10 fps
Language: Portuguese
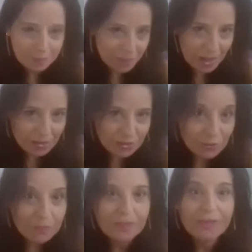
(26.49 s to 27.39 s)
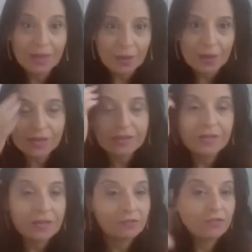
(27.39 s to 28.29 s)
Beijo! E agora
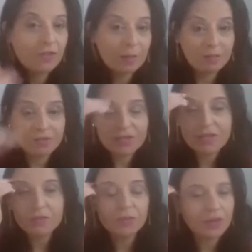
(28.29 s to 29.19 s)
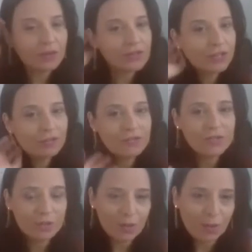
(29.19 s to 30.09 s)
eu vou falar para vocês um pouquinho de
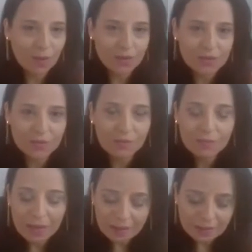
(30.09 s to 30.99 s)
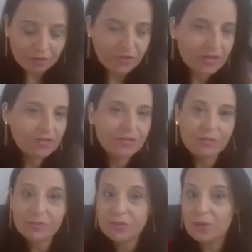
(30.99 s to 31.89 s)
livros que eu gosto. Talvez os
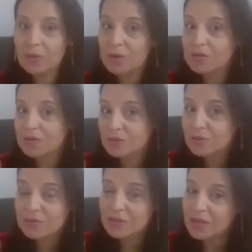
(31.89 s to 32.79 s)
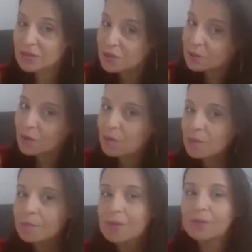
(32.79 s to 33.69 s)
livros que eu goste não sejam
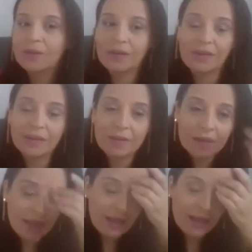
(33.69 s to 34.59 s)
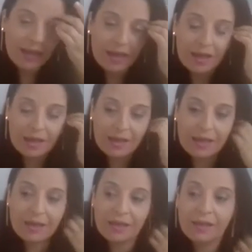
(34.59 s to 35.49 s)
como a maioria.
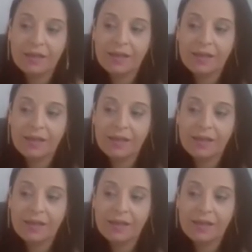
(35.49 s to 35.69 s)
É...